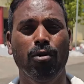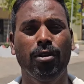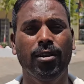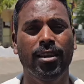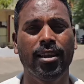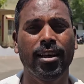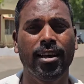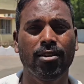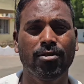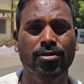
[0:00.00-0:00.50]

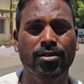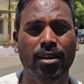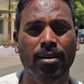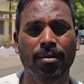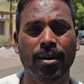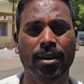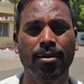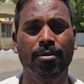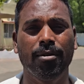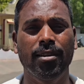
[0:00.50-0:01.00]
बोलते हैं उसका
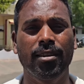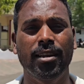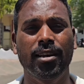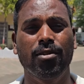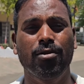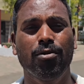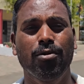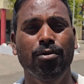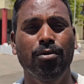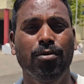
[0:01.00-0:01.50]
भाई बोलता
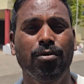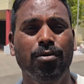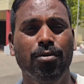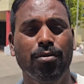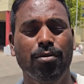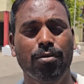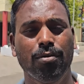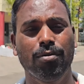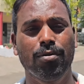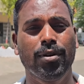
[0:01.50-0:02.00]
है
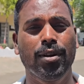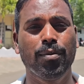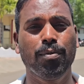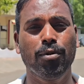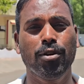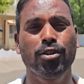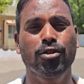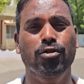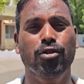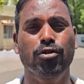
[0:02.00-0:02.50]
तूने
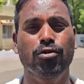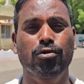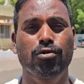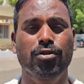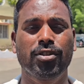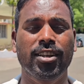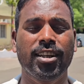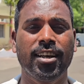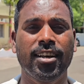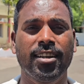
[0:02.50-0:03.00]
पुलिस को
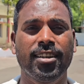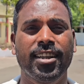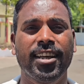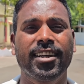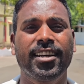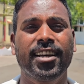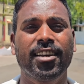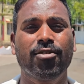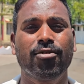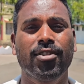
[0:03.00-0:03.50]
सूचना
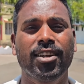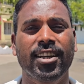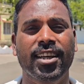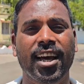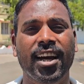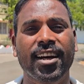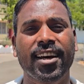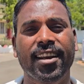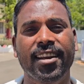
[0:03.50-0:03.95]
दे के तूने क्या